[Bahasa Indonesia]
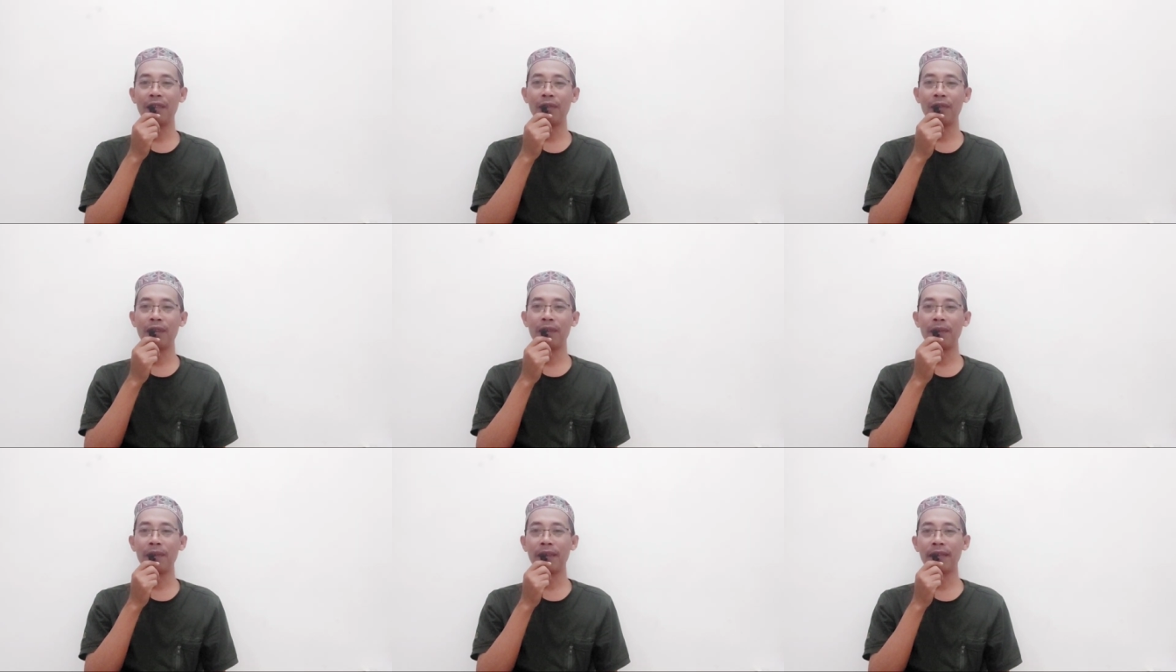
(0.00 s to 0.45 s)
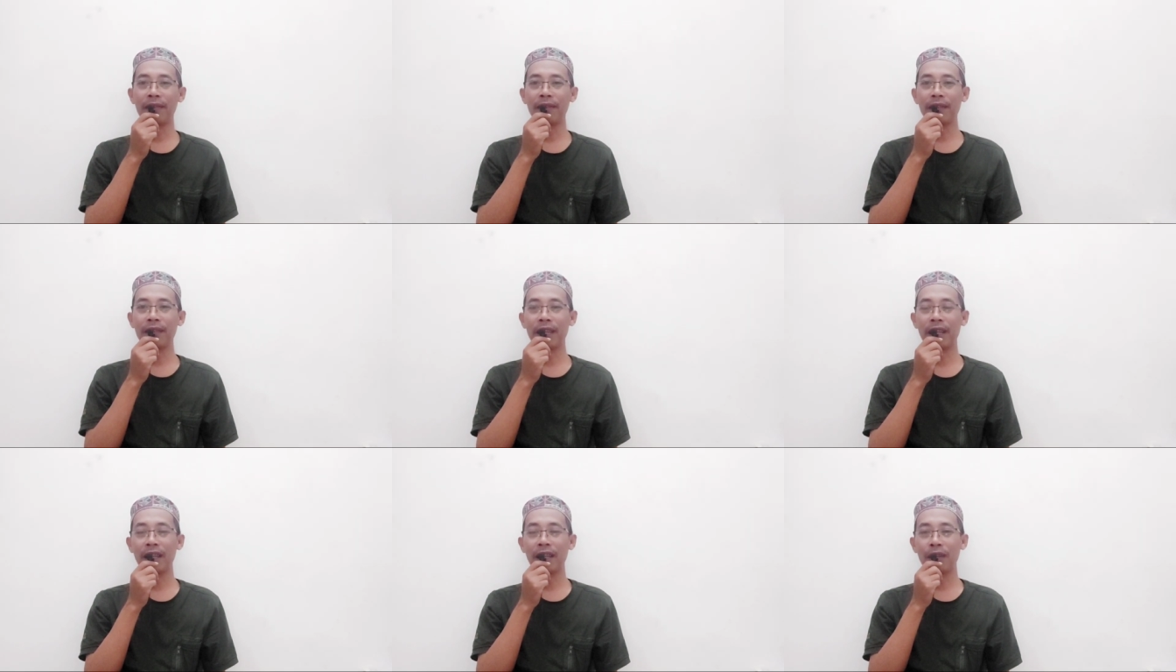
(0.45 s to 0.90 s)

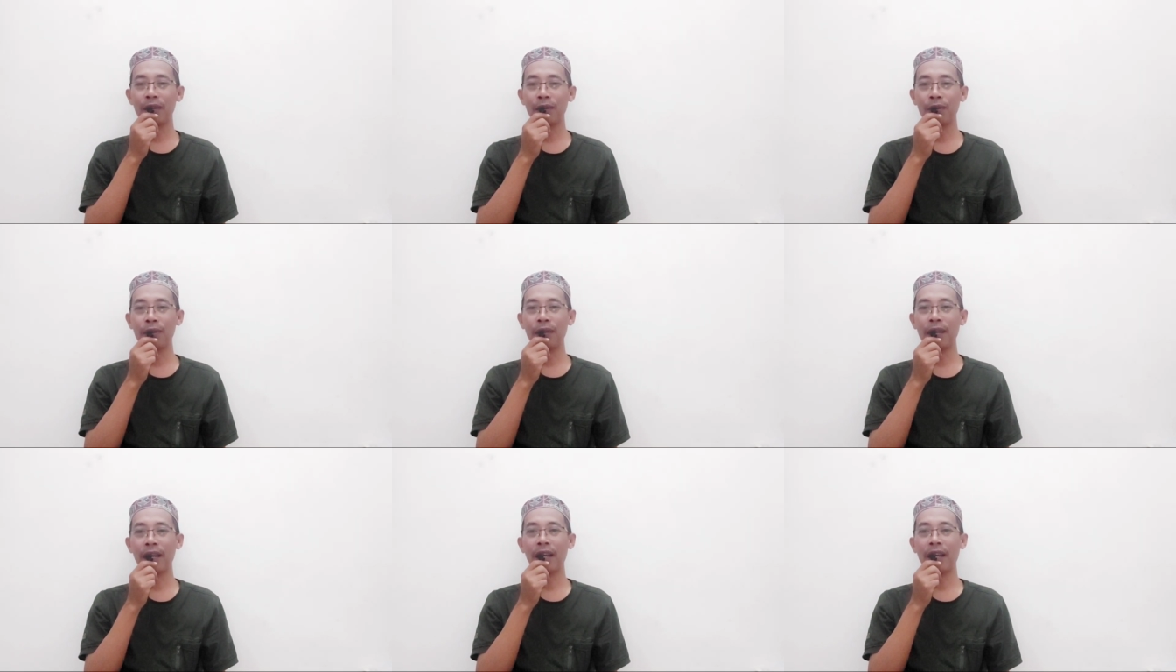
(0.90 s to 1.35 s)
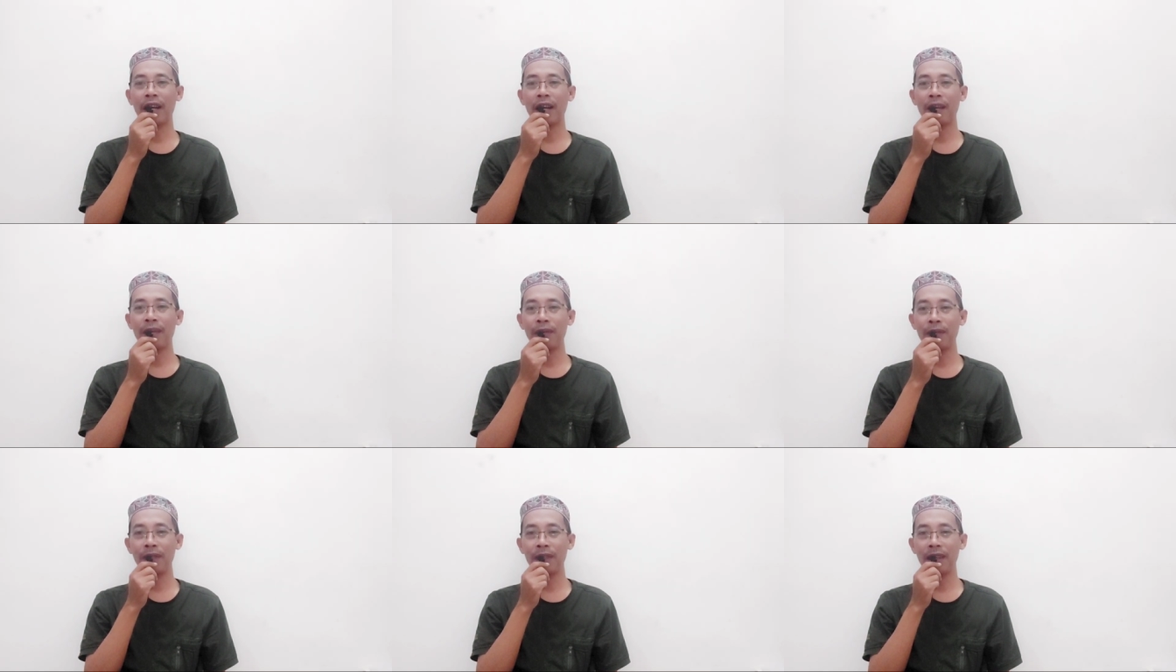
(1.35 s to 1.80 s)
wabarakatuh
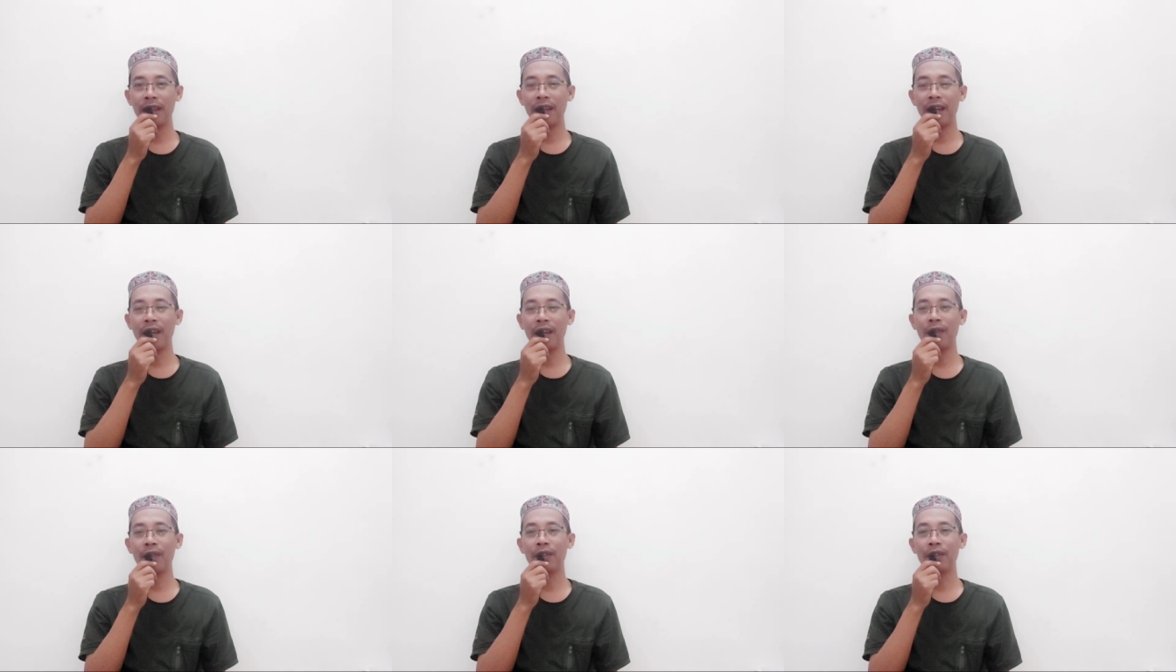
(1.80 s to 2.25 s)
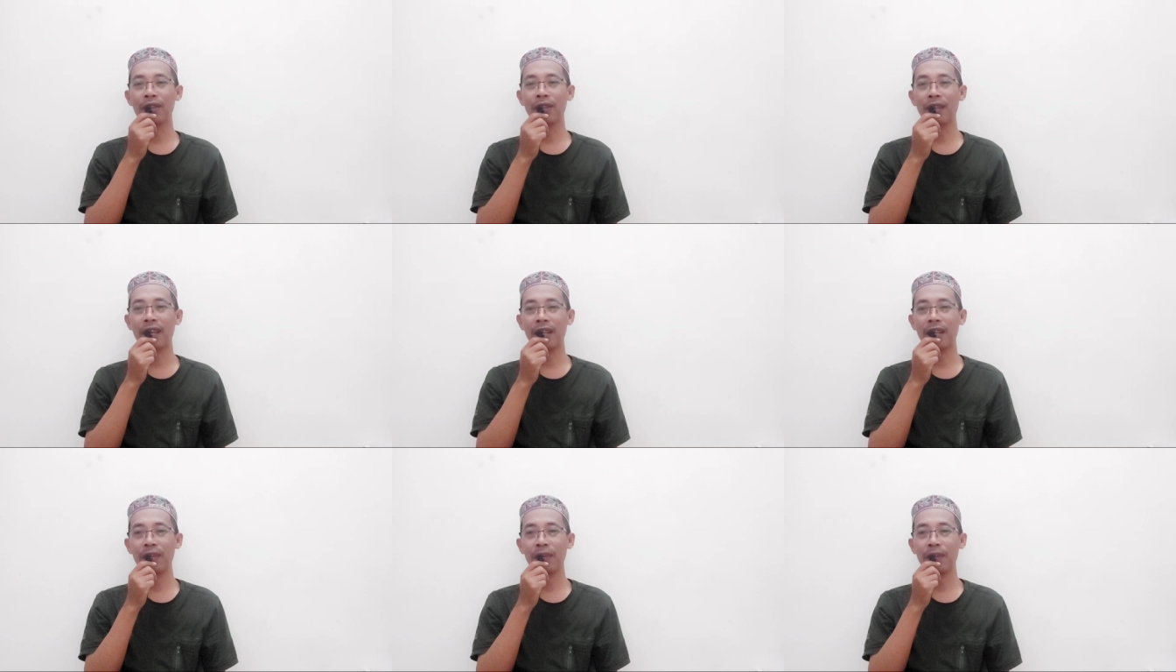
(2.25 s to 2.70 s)
Alhamdulillah
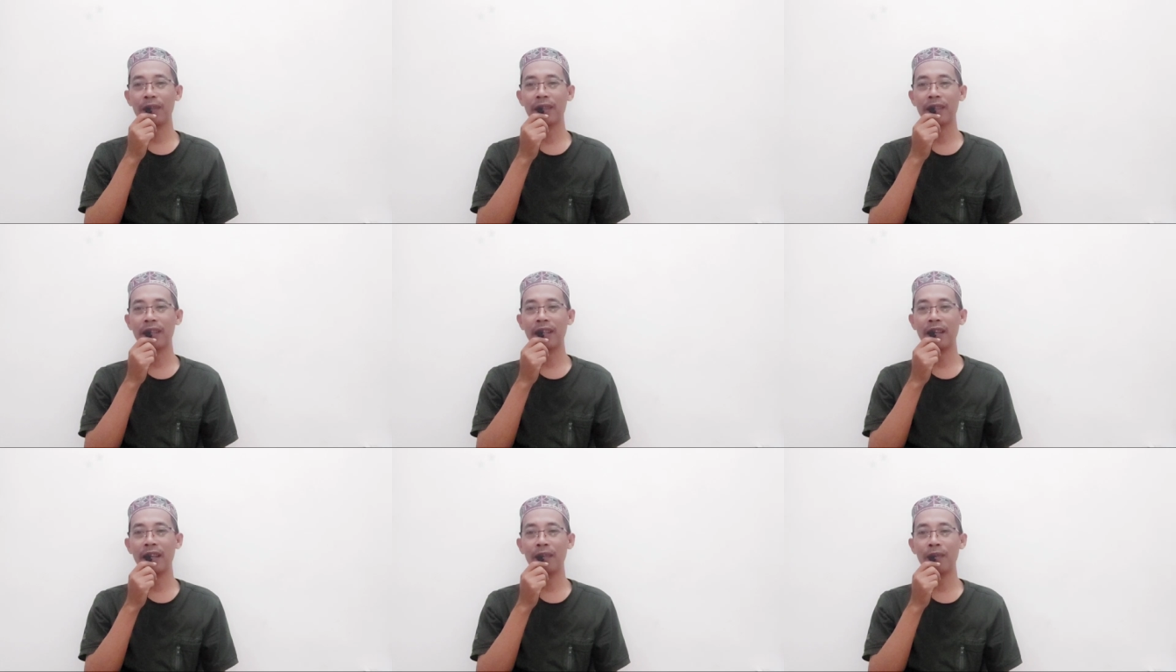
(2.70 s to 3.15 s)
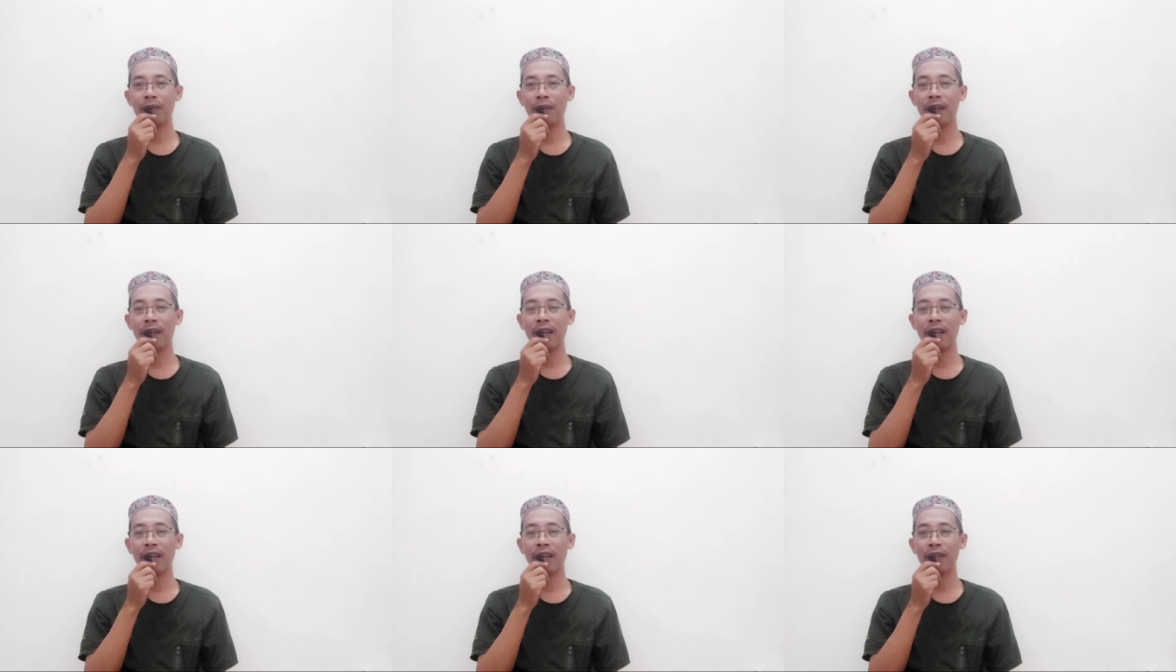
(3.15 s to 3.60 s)
wassalatu wassalamu ala